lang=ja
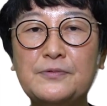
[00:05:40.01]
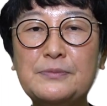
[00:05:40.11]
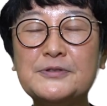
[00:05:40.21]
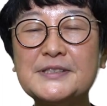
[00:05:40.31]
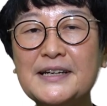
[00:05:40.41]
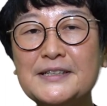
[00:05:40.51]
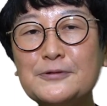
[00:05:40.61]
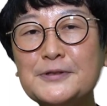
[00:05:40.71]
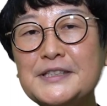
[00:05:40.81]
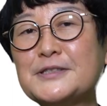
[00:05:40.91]
う
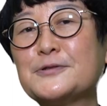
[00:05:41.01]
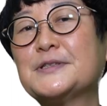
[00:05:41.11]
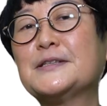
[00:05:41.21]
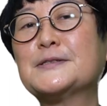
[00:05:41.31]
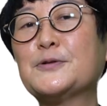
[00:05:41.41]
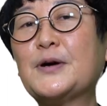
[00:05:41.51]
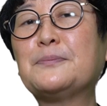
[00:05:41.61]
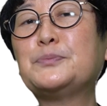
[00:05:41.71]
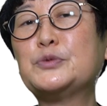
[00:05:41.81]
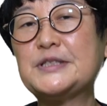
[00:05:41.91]
ウェブサイトに小説を
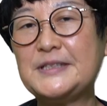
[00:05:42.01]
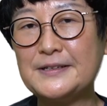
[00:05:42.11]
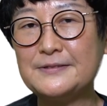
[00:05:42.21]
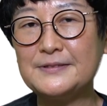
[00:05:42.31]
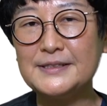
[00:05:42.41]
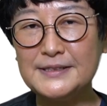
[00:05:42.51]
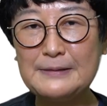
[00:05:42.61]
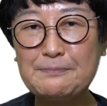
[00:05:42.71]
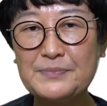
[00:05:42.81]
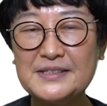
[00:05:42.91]
アップしていくんです
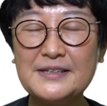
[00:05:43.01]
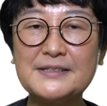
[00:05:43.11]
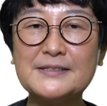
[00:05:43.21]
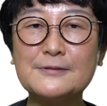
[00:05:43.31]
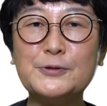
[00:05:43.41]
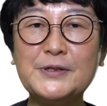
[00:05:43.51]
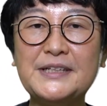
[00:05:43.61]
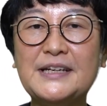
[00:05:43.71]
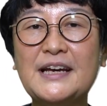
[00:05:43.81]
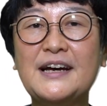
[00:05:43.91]
ね。たらすご
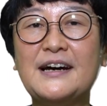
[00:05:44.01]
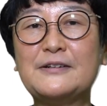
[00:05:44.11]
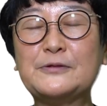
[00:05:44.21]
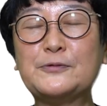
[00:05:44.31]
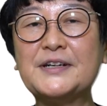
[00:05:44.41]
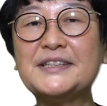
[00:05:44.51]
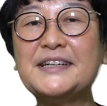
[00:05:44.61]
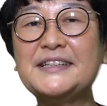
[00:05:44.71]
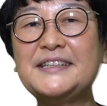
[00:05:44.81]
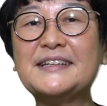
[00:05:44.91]
いあの話
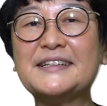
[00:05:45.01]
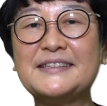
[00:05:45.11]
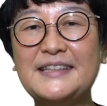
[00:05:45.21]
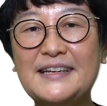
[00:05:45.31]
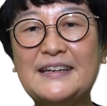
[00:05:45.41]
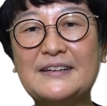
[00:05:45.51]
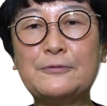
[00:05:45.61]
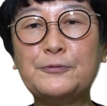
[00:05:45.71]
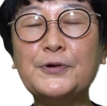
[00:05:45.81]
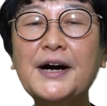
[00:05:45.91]
題になって
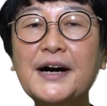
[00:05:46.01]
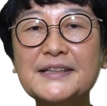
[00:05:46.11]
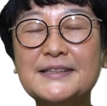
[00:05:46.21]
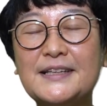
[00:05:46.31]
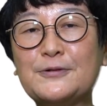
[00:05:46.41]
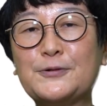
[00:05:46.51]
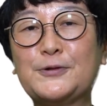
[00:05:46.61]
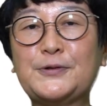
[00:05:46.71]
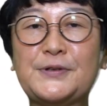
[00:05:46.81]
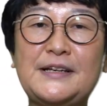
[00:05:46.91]
わーって
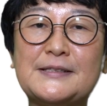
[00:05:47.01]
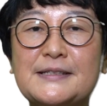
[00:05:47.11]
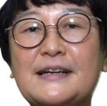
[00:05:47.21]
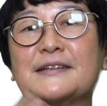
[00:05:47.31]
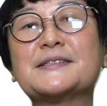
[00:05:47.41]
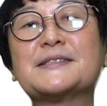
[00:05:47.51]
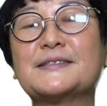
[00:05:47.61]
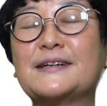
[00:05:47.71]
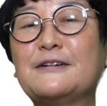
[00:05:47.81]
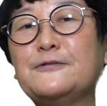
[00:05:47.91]
こう閲覧
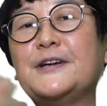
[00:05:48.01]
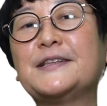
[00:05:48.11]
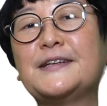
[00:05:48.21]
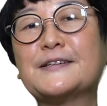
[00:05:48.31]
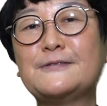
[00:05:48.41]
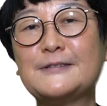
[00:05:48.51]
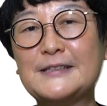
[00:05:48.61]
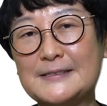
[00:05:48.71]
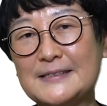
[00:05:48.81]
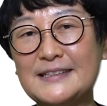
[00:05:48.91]
数が増えていくん
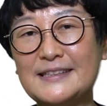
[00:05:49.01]
です。